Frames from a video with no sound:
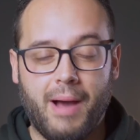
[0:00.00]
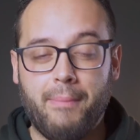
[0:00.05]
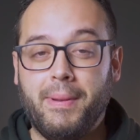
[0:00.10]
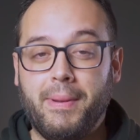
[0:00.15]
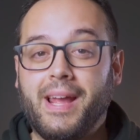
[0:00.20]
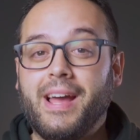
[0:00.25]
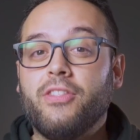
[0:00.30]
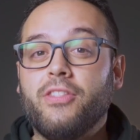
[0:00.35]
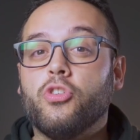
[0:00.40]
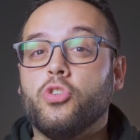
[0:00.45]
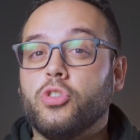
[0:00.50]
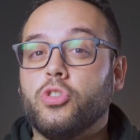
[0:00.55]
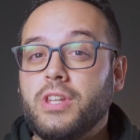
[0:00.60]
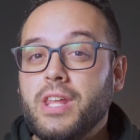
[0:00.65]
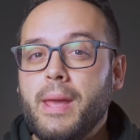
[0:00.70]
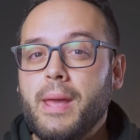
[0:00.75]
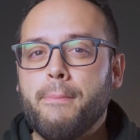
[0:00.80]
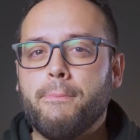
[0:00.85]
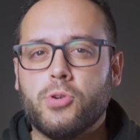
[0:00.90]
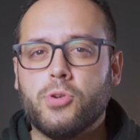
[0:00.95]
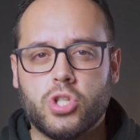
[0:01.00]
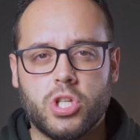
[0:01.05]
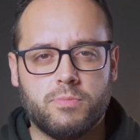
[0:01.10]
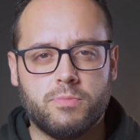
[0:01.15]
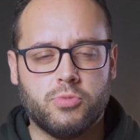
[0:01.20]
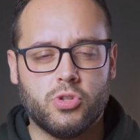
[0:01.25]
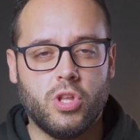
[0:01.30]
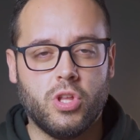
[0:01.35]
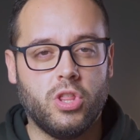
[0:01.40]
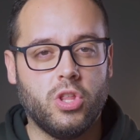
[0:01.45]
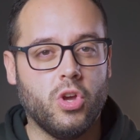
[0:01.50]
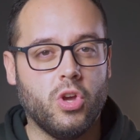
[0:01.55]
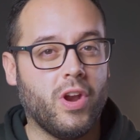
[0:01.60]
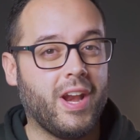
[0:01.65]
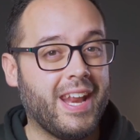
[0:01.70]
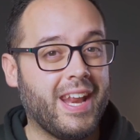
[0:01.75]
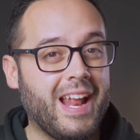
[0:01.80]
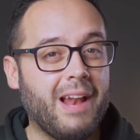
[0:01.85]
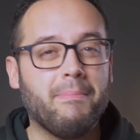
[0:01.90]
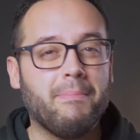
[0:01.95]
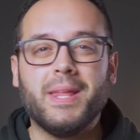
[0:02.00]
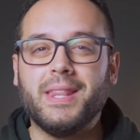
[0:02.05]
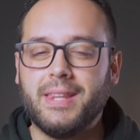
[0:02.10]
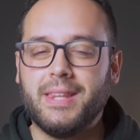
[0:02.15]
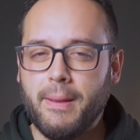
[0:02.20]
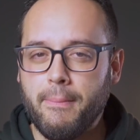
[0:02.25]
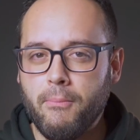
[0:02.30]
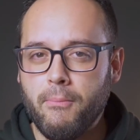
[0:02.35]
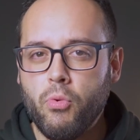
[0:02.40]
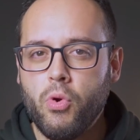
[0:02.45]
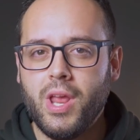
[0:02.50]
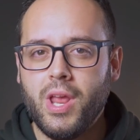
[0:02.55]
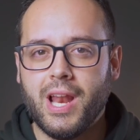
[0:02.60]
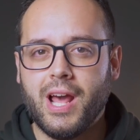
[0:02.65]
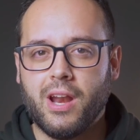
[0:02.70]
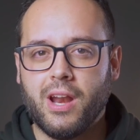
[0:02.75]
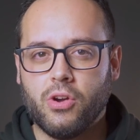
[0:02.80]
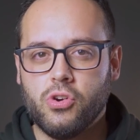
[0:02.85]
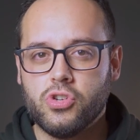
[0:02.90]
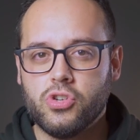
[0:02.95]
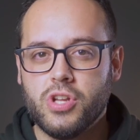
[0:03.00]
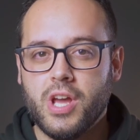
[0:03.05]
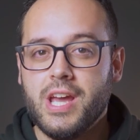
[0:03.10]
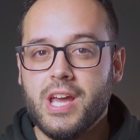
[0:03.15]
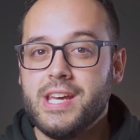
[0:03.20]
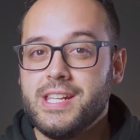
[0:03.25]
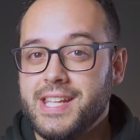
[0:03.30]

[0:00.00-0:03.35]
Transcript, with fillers: aplicando tiempos de exposición realmente muy largos